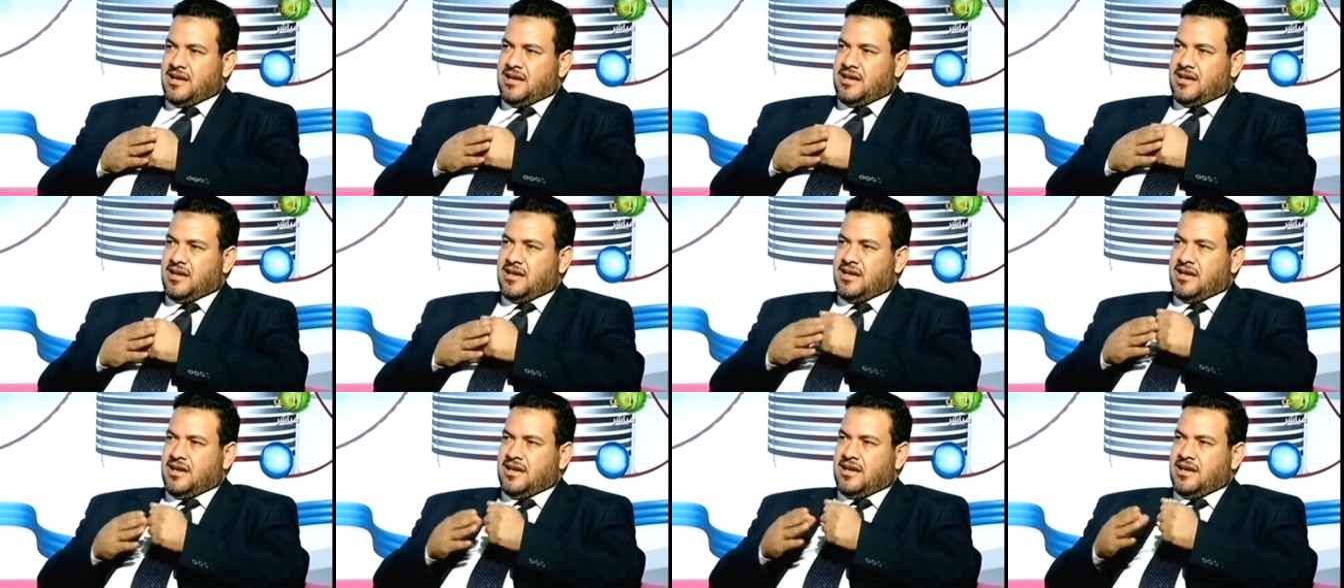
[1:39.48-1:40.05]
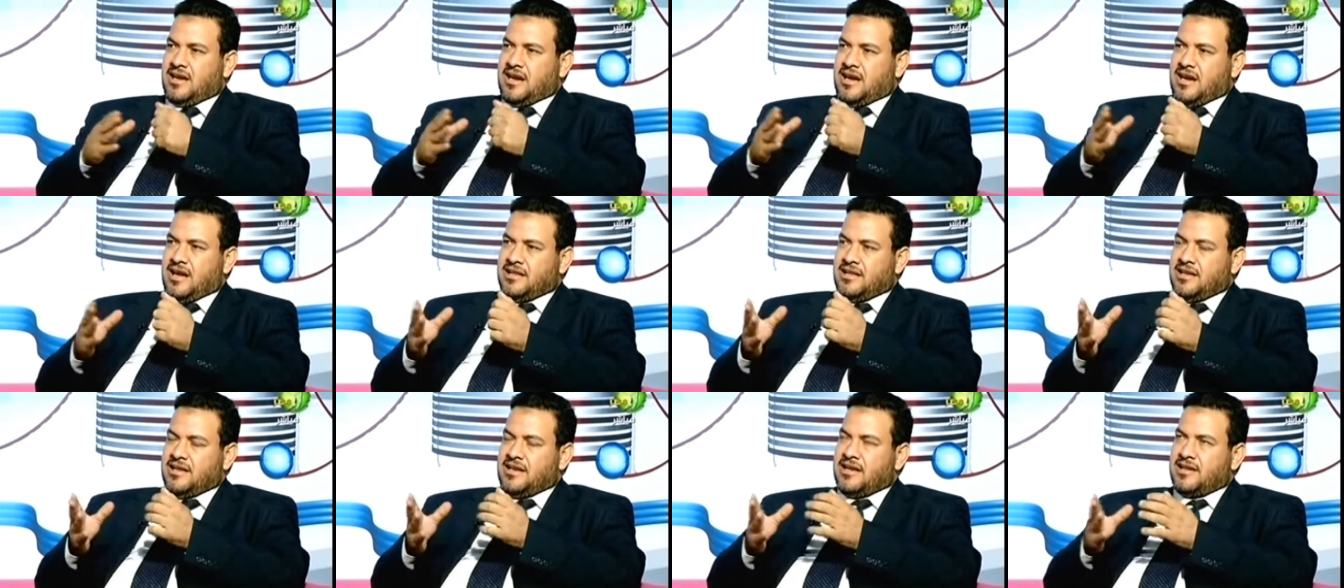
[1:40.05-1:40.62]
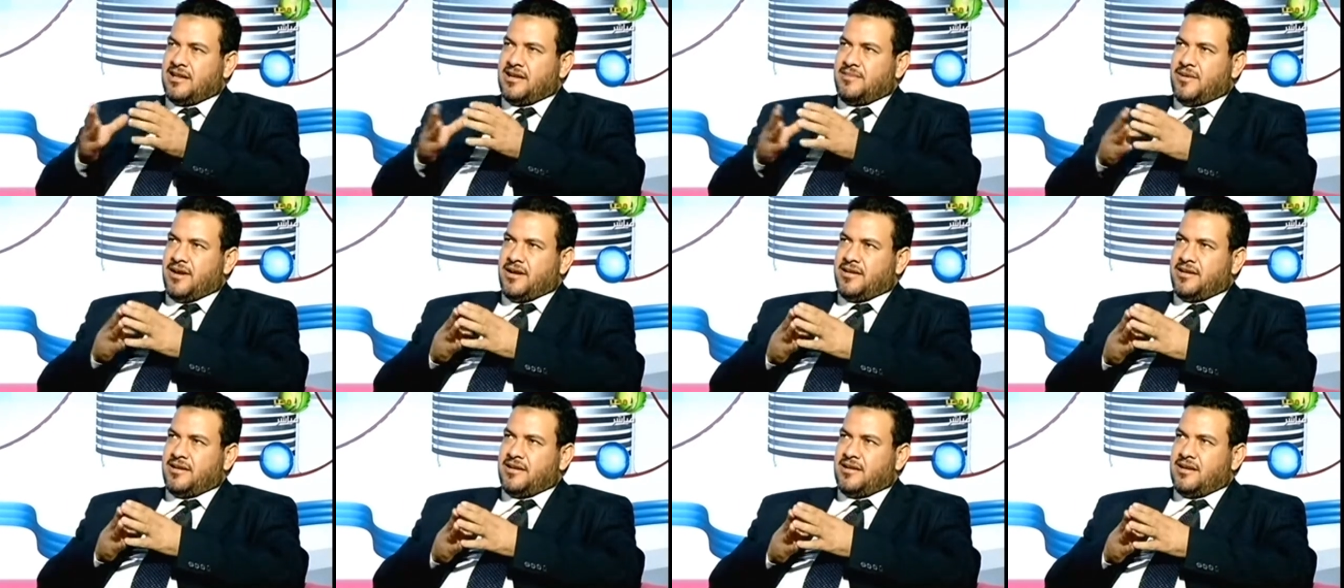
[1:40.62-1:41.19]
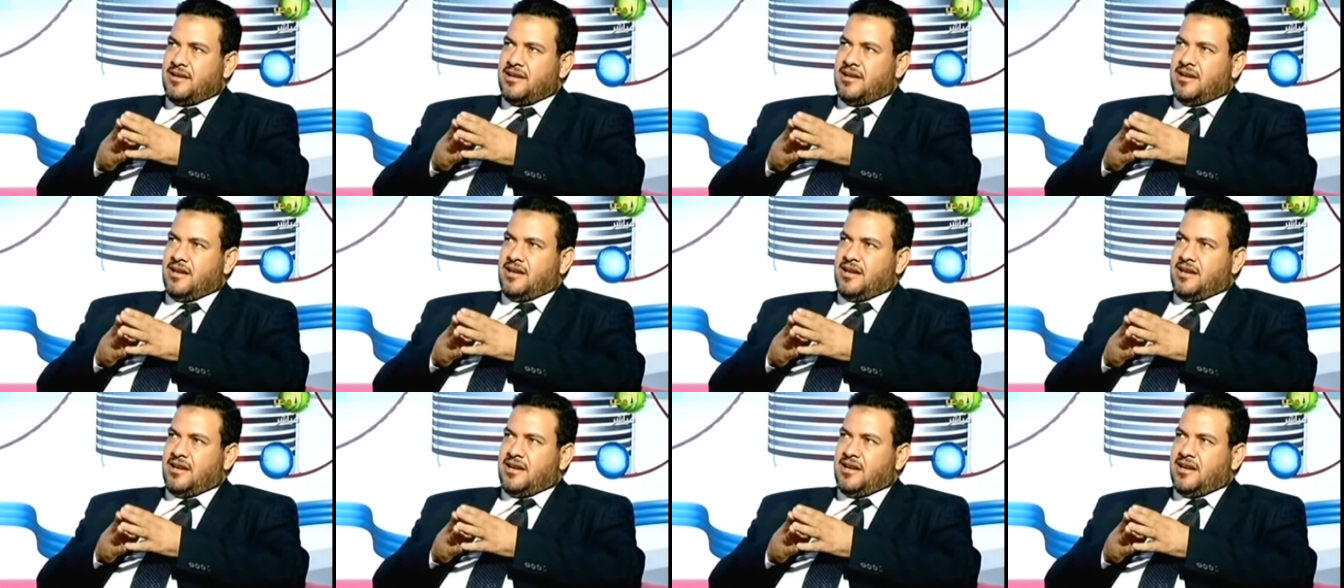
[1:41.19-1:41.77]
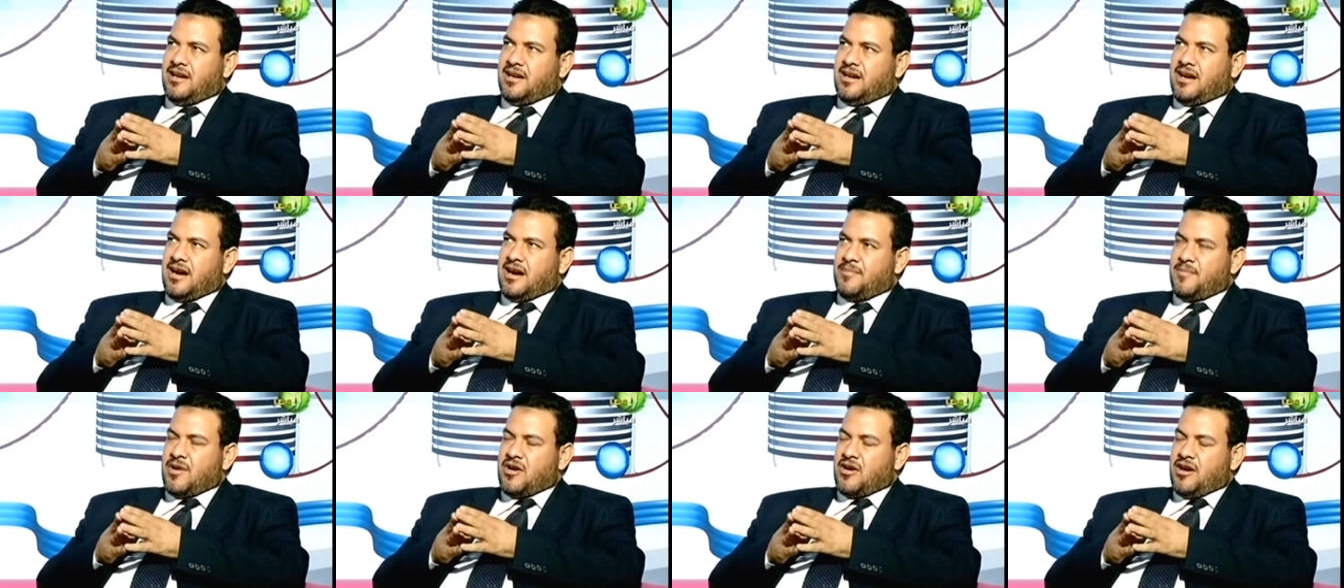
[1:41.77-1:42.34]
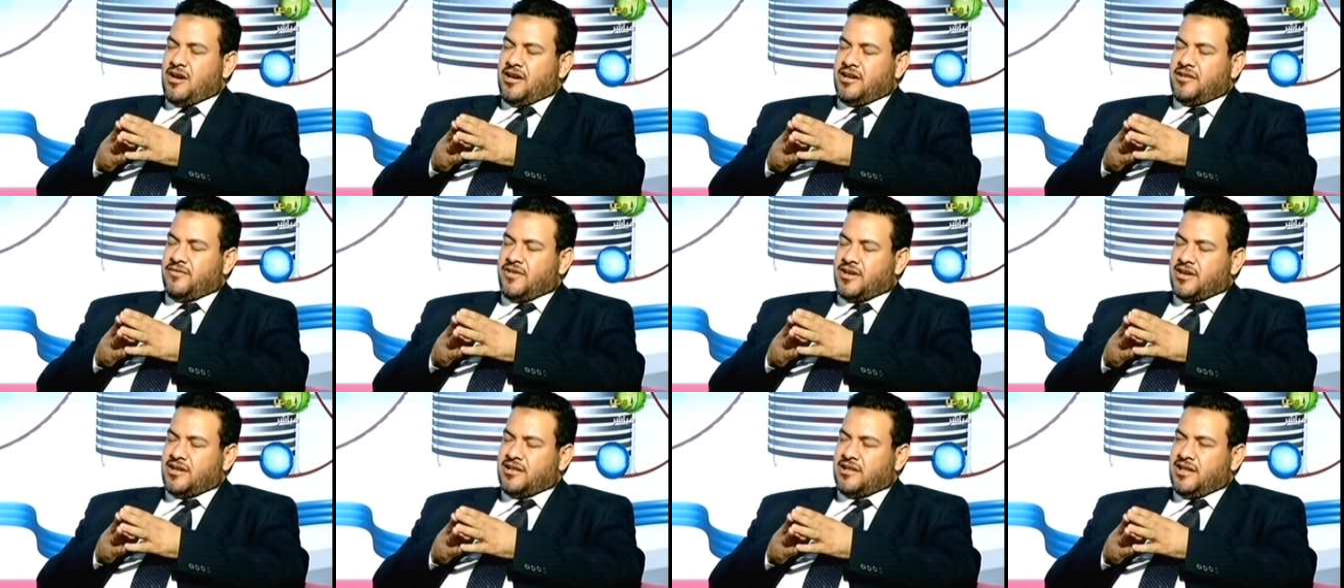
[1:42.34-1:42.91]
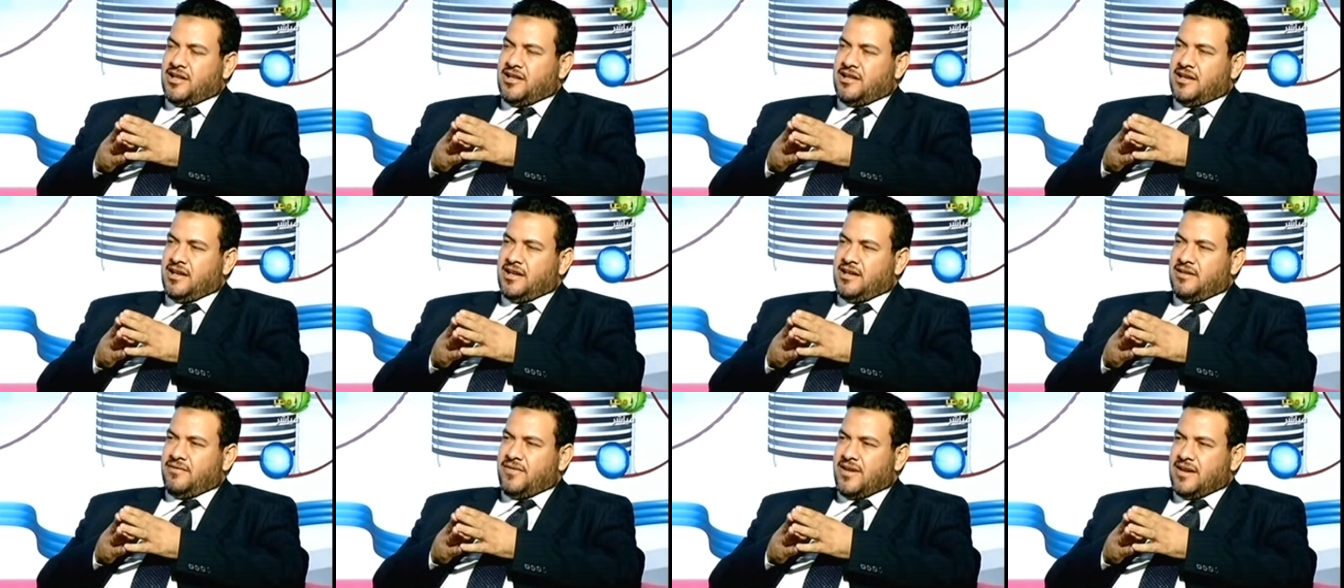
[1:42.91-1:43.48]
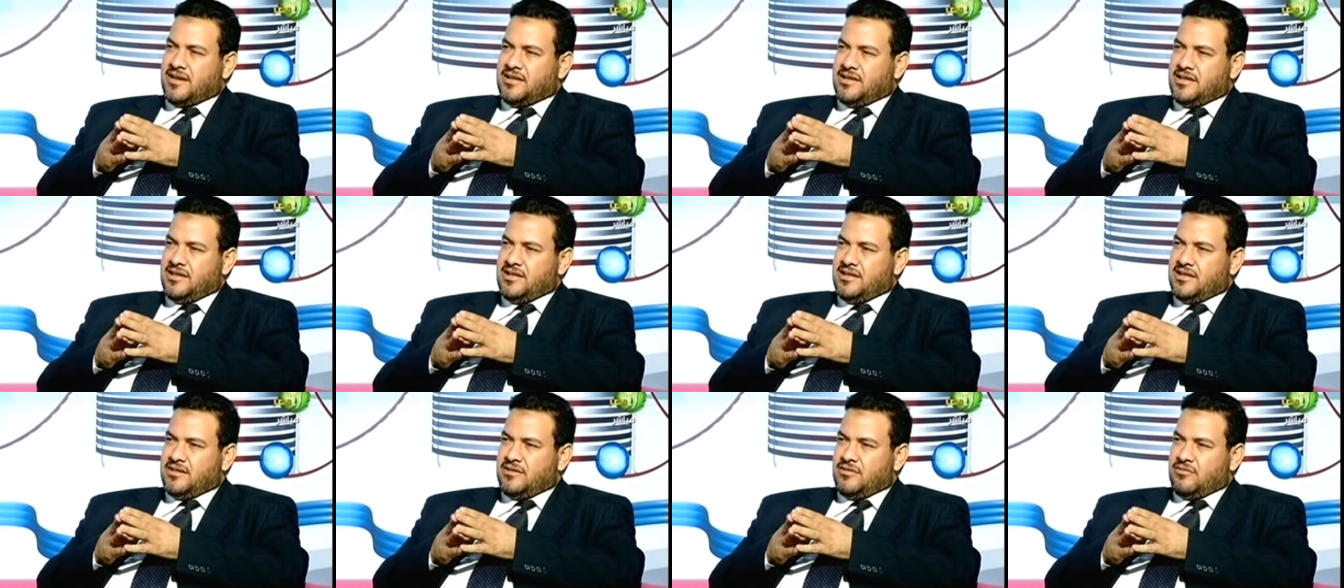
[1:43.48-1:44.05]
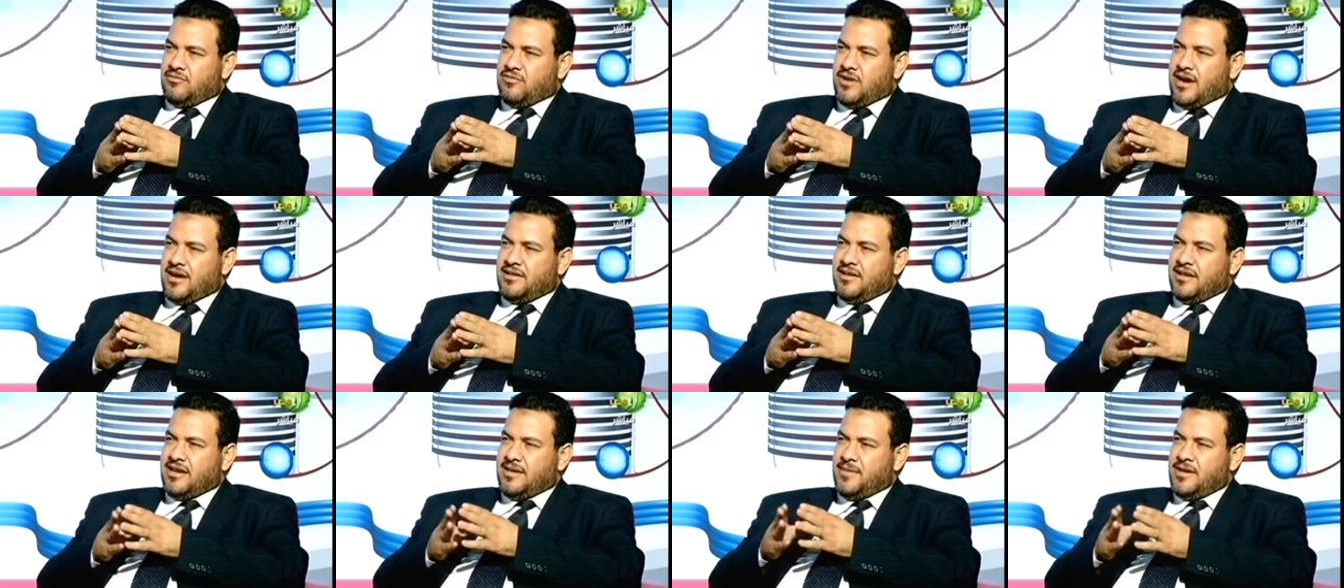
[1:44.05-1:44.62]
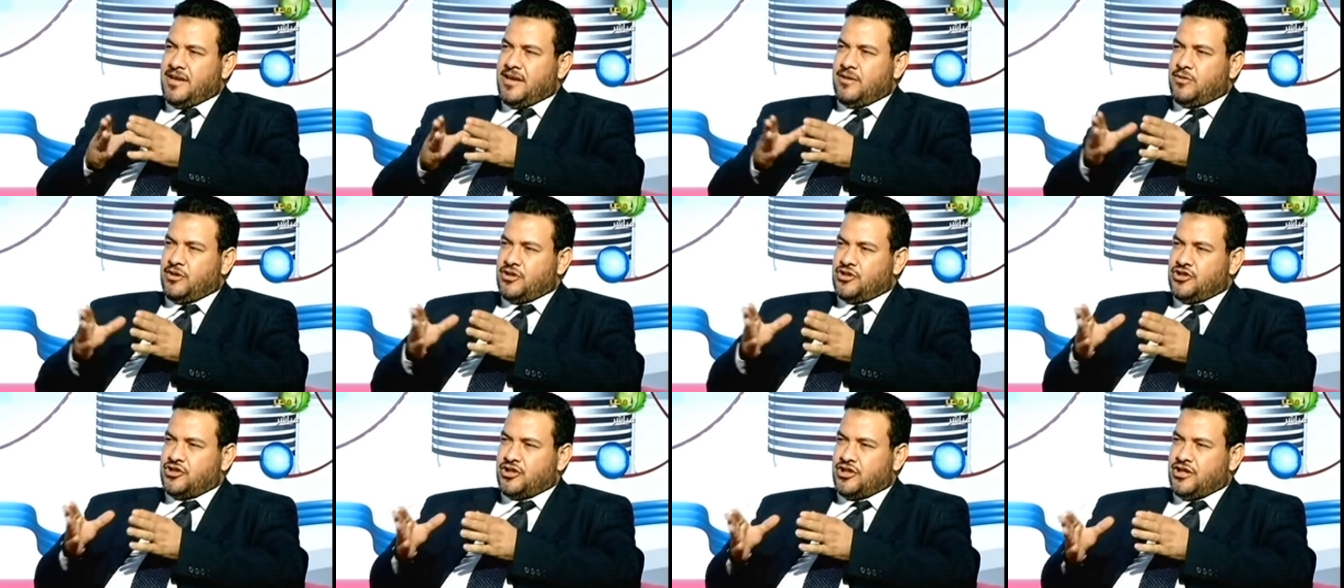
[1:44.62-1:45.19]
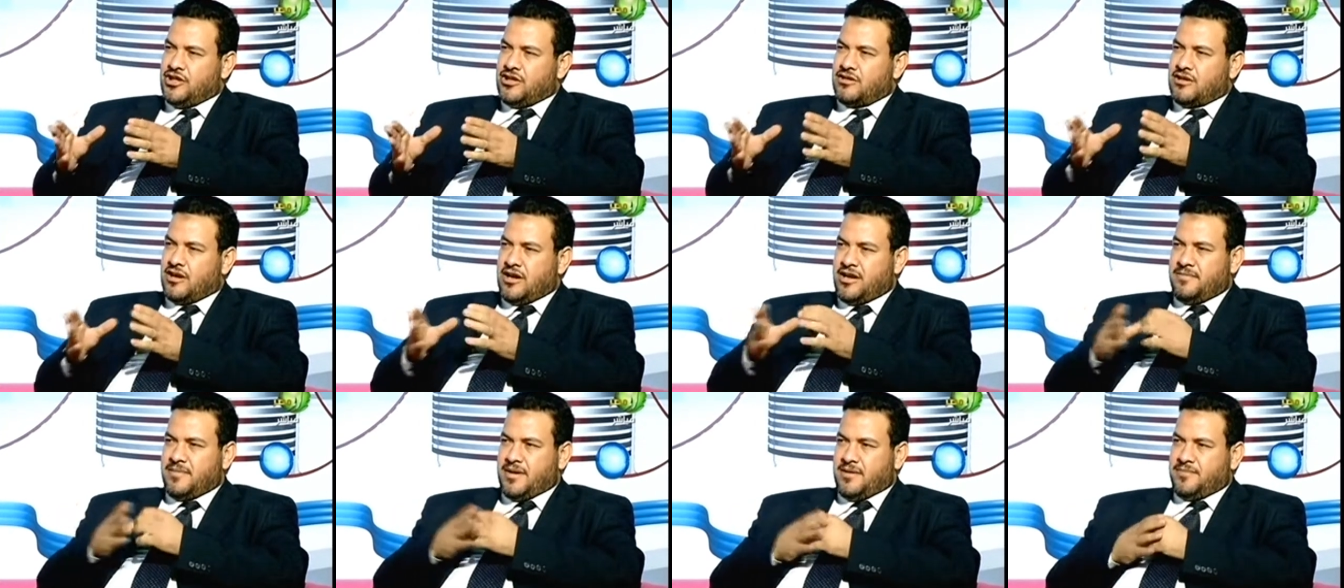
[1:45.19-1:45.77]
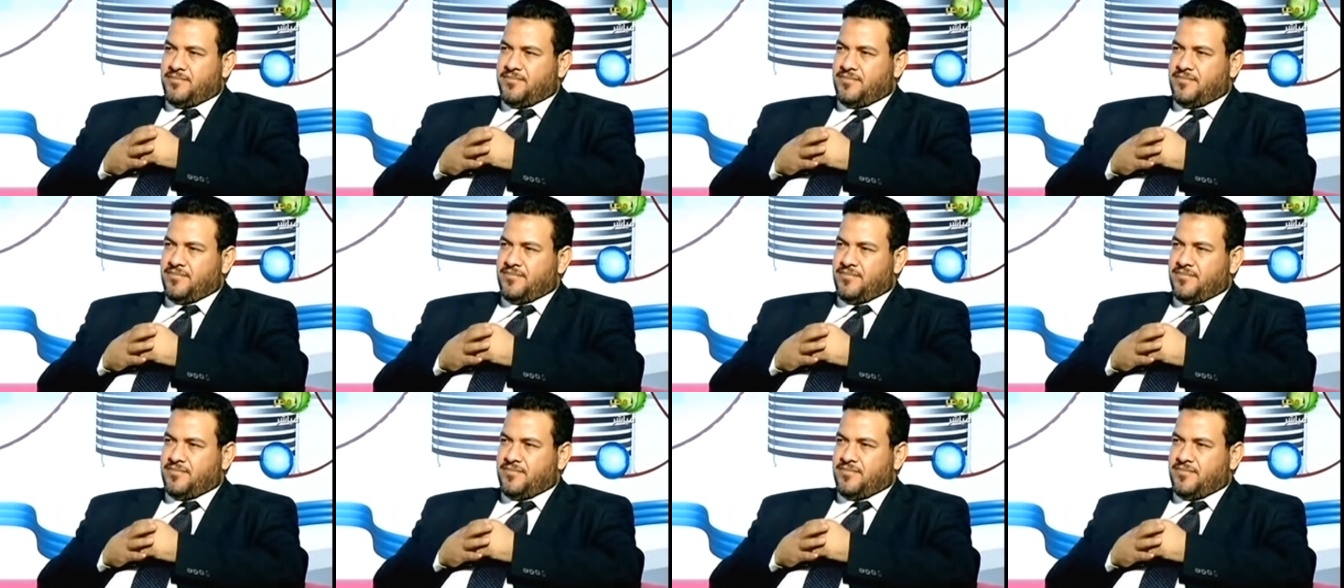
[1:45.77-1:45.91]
آه عندنا طبعا آه مقاعد فرق تلتين فردي وعندنا 120 قايمه